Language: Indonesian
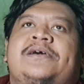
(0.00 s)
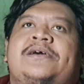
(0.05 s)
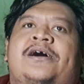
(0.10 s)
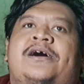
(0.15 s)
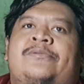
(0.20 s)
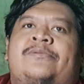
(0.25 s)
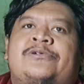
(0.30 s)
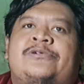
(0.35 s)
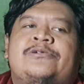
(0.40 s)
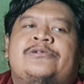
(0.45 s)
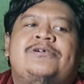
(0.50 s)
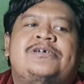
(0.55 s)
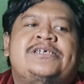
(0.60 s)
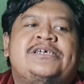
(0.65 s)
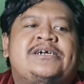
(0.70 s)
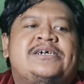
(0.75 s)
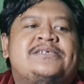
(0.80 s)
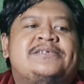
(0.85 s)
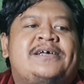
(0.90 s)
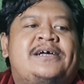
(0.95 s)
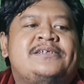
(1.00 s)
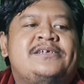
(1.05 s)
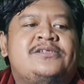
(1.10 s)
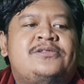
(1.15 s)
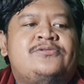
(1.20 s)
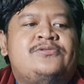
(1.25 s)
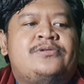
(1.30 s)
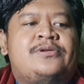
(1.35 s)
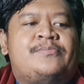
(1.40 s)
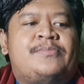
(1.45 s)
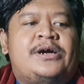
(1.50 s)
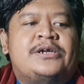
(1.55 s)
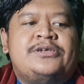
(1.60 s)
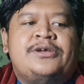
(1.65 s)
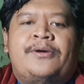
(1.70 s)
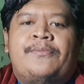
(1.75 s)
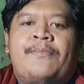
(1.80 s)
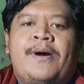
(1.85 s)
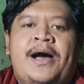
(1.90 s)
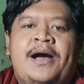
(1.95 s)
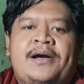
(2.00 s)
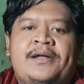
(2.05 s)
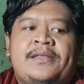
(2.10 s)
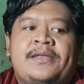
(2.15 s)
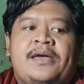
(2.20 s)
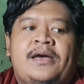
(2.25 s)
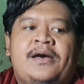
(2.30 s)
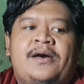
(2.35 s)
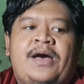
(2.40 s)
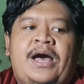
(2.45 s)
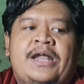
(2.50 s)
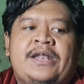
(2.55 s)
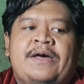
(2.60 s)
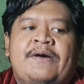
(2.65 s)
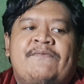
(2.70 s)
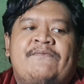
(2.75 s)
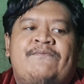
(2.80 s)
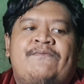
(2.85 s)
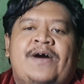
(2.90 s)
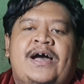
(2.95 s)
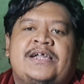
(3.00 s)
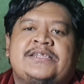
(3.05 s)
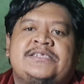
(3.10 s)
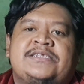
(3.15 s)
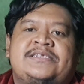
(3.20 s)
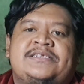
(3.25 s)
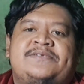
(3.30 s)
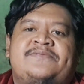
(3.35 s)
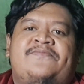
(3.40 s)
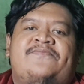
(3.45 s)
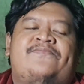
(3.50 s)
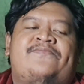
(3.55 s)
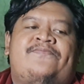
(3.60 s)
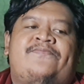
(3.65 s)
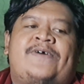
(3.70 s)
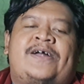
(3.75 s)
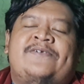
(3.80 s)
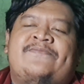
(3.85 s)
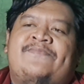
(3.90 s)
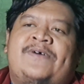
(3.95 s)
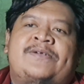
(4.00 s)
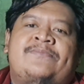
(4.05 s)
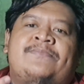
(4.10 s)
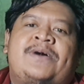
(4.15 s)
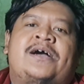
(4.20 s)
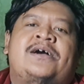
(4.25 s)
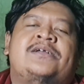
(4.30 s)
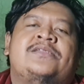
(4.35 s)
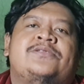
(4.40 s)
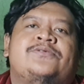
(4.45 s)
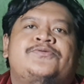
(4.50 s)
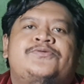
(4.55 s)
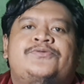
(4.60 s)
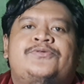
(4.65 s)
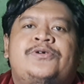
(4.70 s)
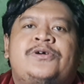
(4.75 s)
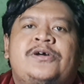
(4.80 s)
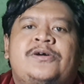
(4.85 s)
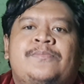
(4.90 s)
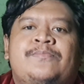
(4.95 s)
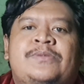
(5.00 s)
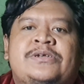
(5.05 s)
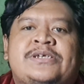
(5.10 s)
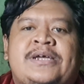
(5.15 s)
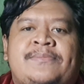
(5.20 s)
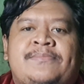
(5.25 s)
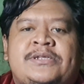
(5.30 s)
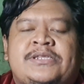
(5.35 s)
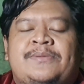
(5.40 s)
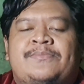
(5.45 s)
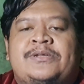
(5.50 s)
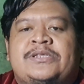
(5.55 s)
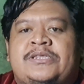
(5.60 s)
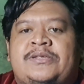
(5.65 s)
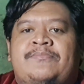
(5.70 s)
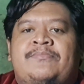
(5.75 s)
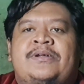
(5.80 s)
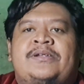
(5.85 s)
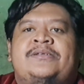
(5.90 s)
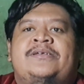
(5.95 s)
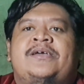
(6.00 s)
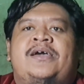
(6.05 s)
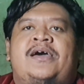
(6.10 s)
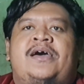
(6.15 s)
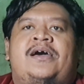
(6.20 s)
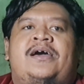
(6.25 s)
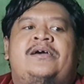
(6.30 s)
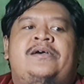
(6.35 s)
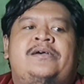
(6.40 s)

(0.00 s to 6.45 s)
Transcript: Kalau menurut gue sih kesannya tuh remaja banget ya, ada fans pan pan banget tuh bersama teman-temannya